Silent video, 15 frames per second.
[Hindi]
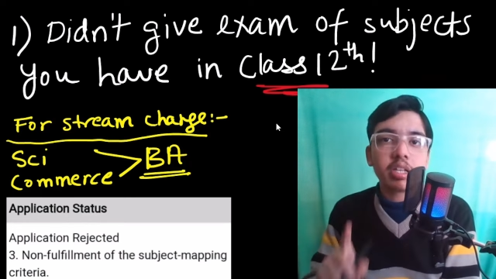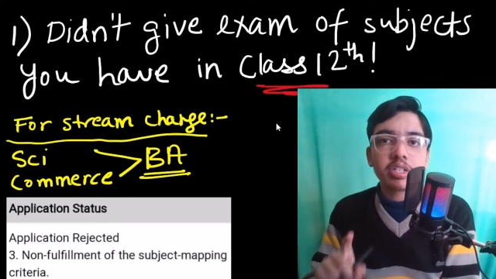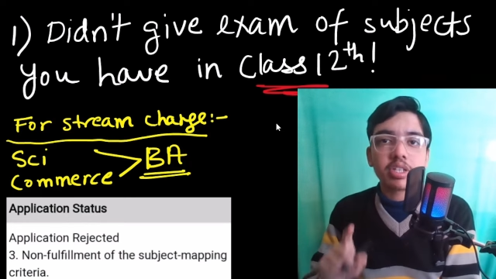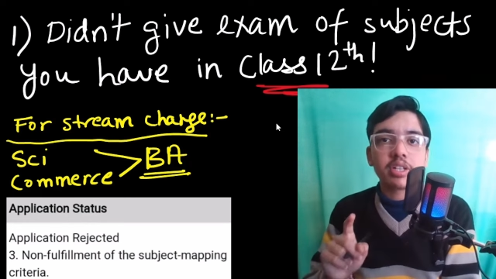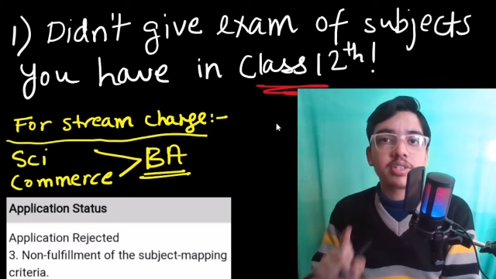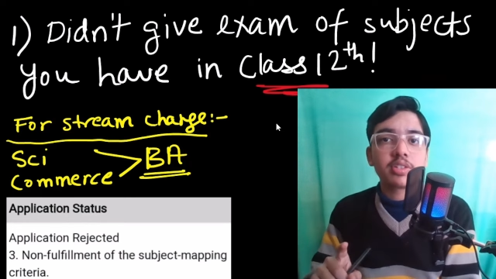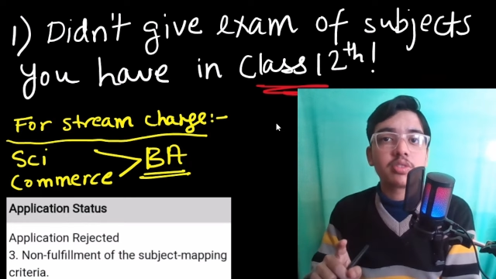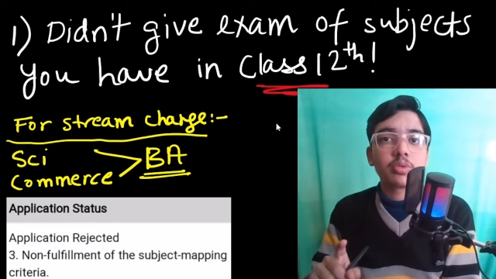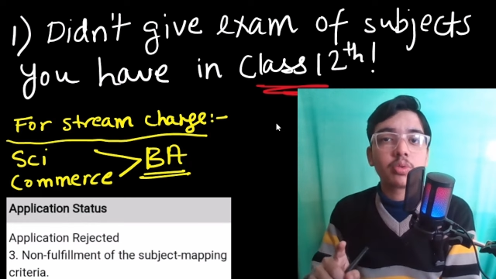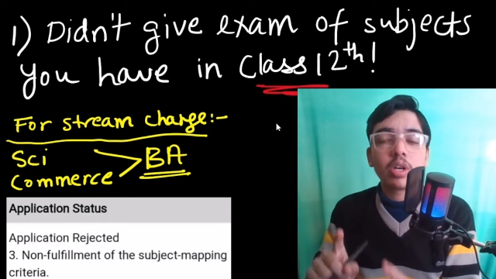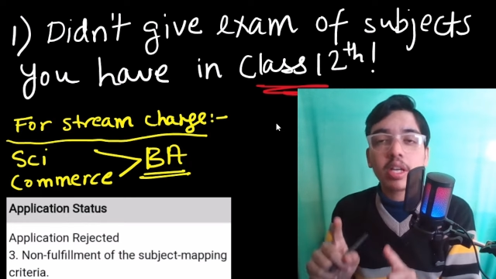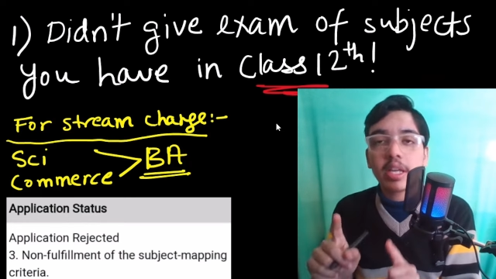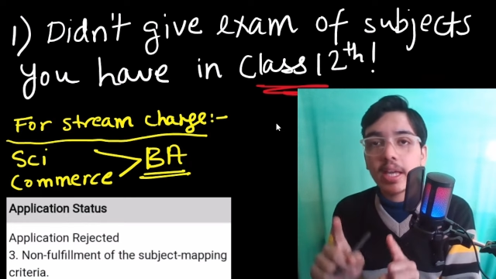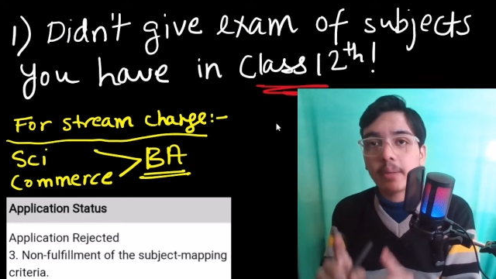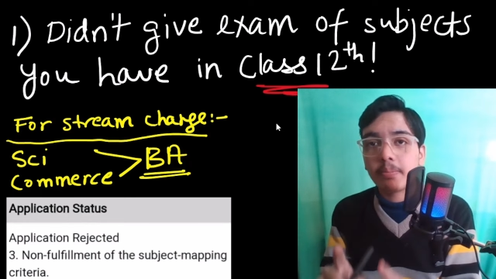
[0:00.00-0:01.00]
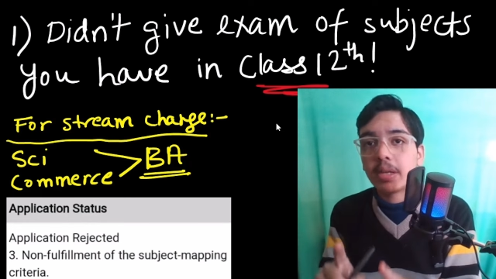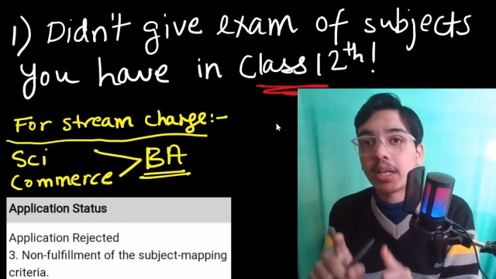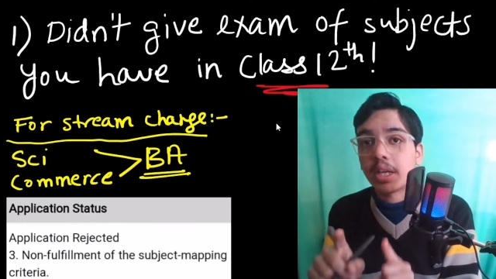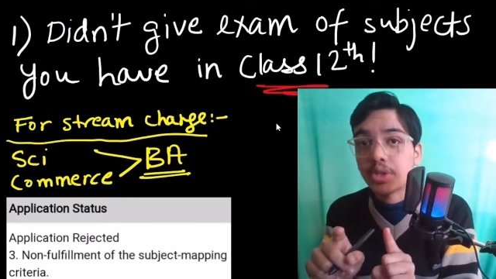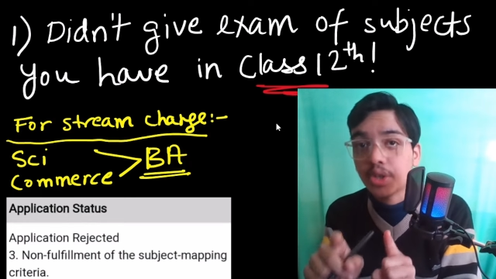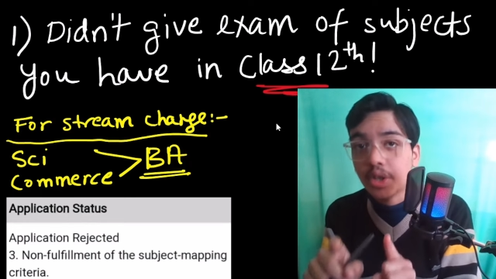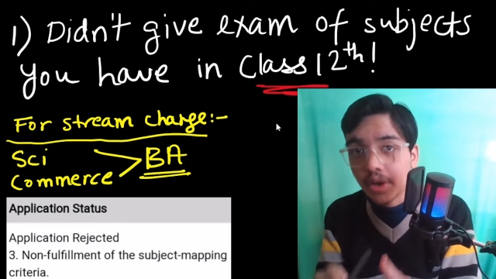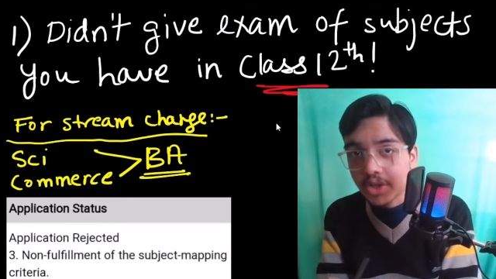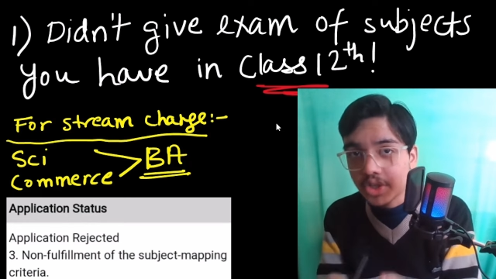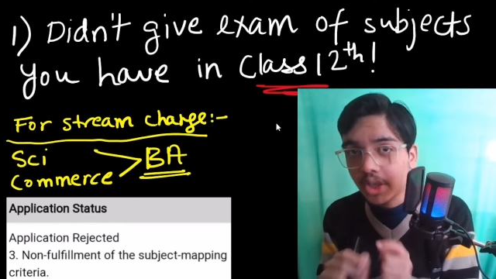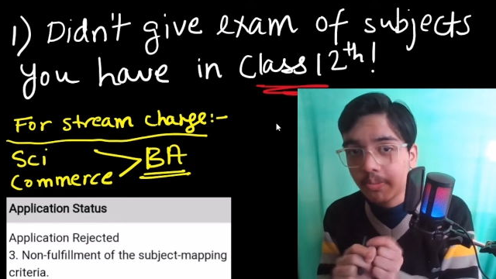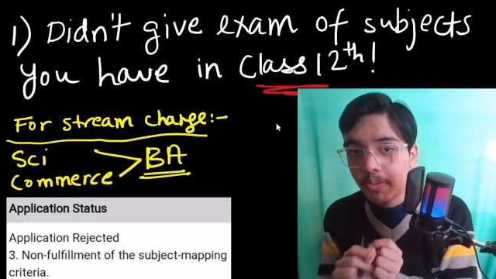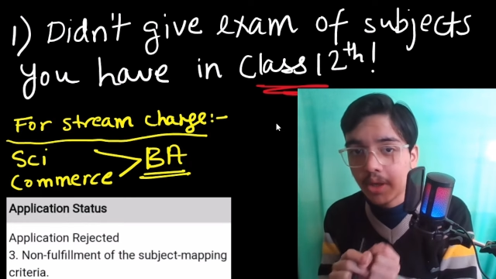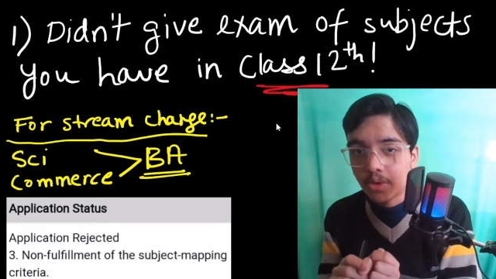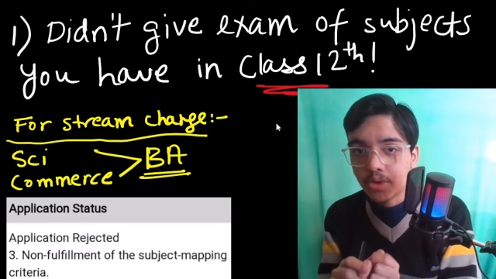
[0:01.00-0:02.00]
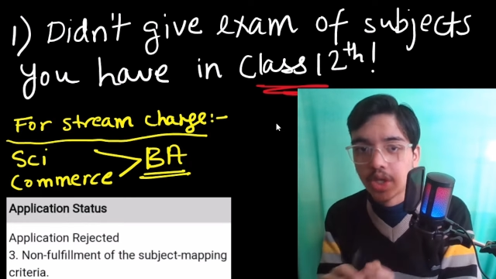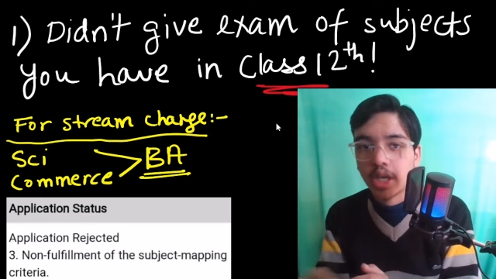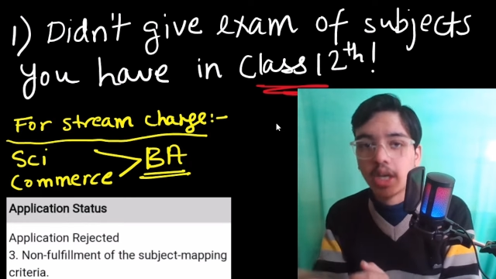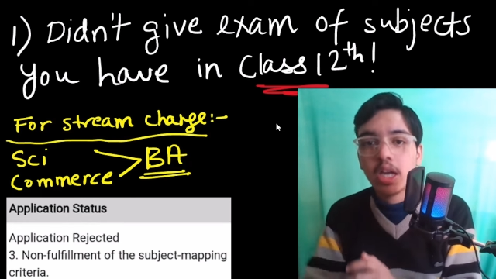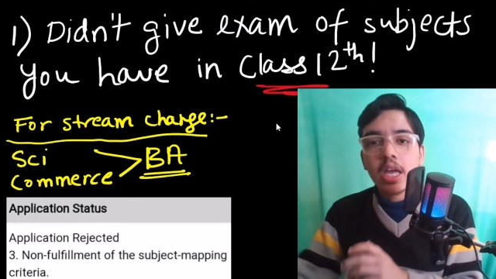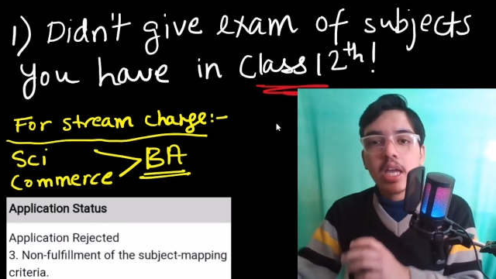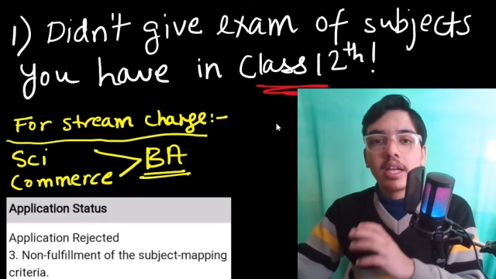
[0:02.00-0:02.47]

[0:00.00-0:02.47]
चांसेस होगा कि एप्लीकेशन रिजेक्ट भी हो जाए